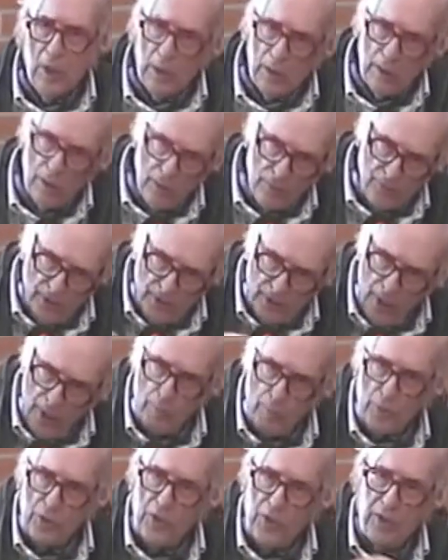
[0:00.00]
Nel
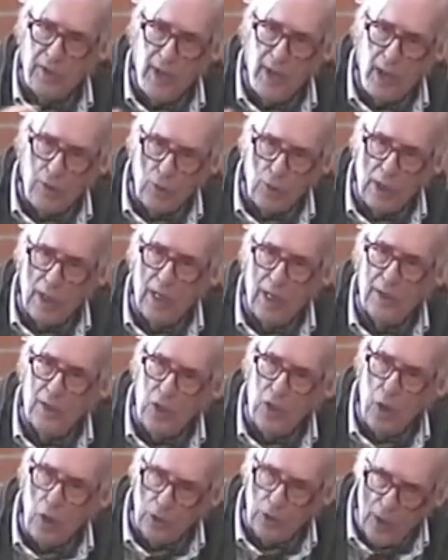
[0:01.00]
frattempo c'è stato Dylan
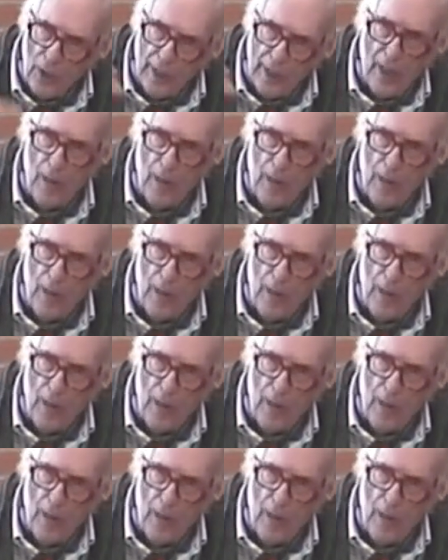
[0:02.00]
Dog che ha